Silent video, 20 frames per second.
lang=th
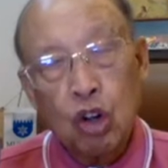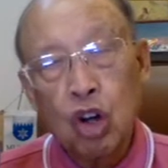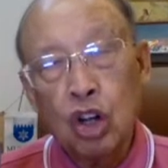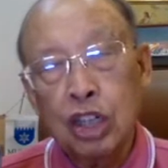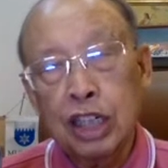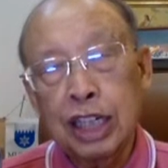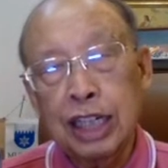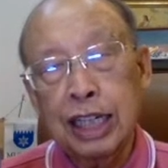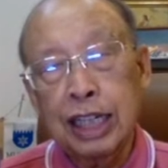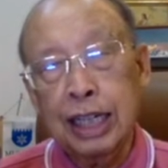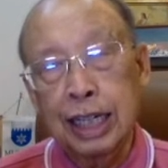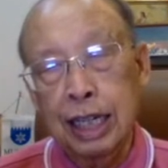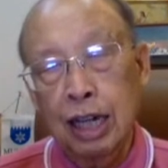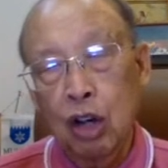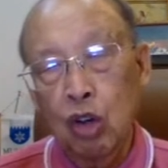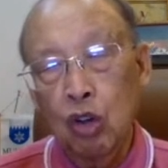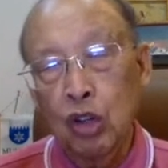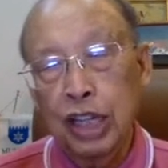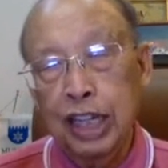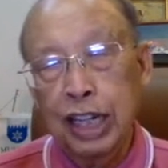หนึ่งอีกเขา
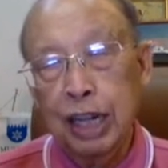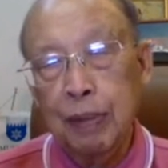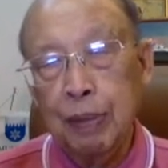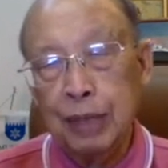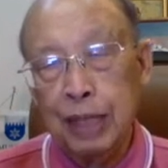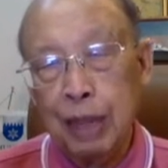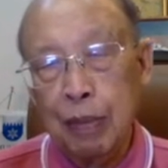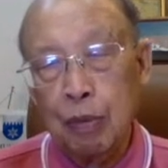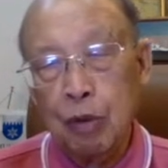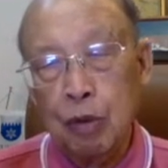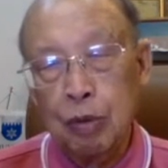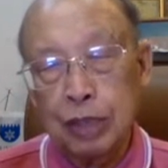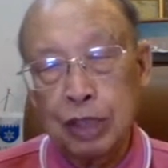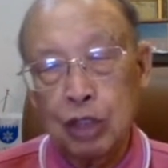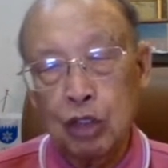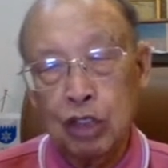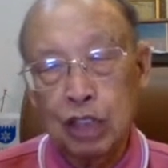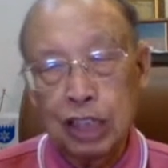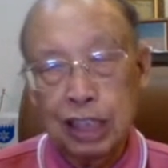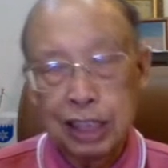เห็นในพระธรรมของพระเจ้าใน
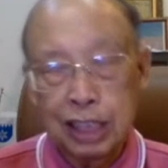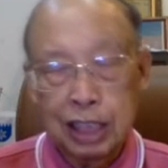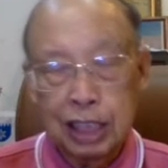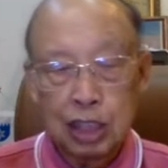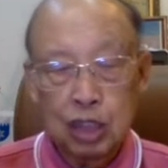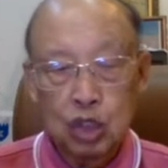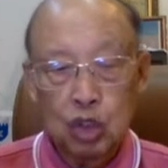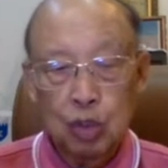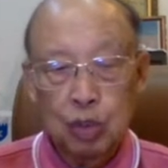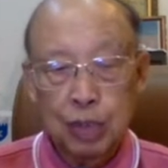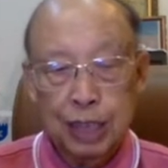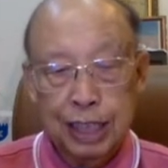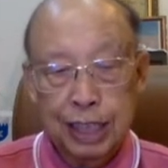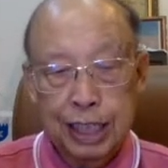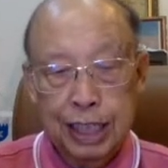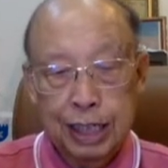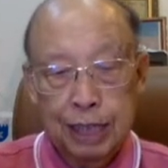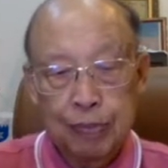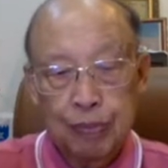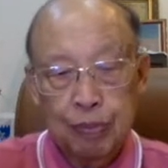หนังสือสุภาษิต
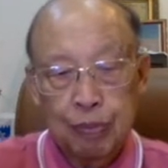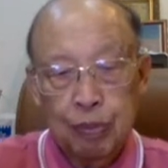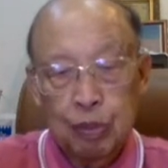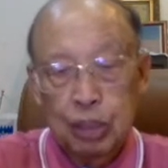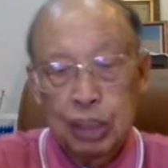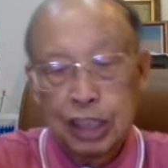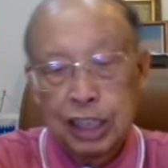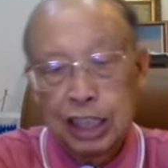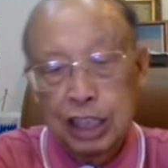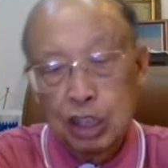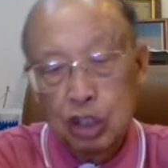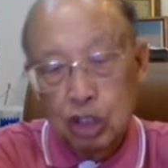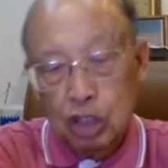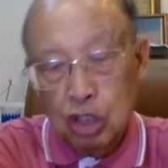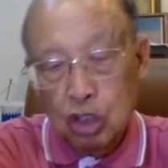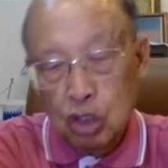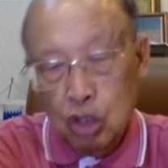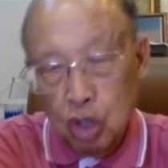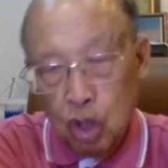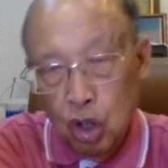บทสี่ข้อ
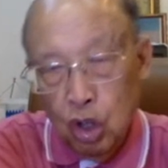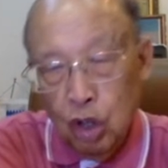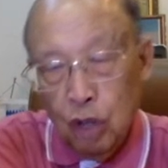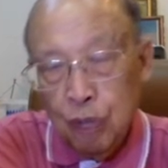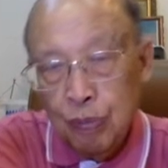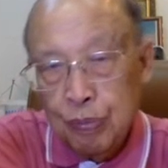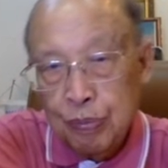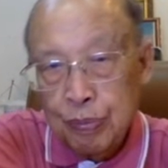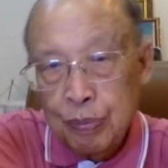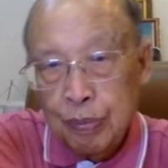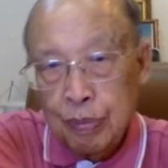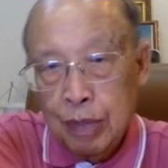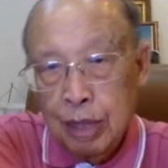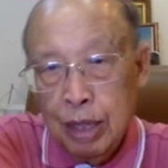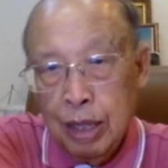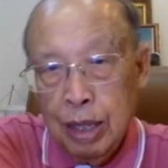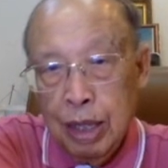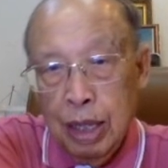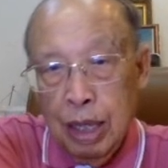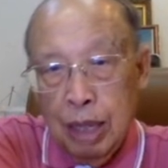สอง
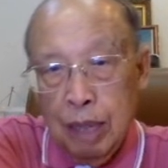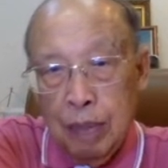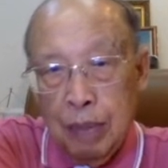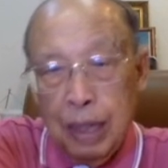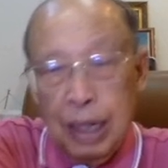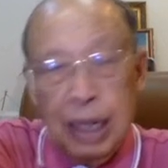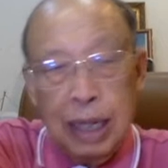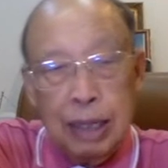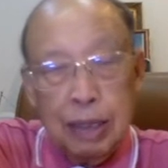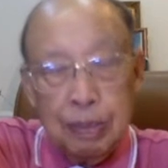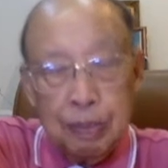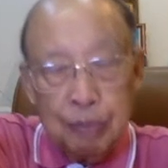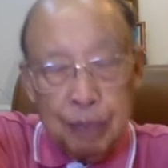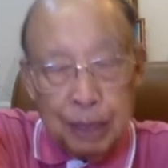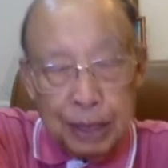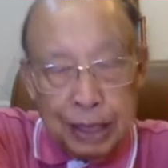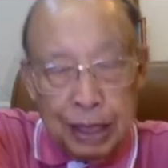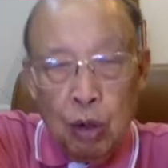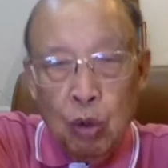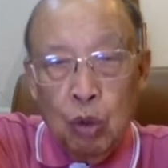พระพระเจ้า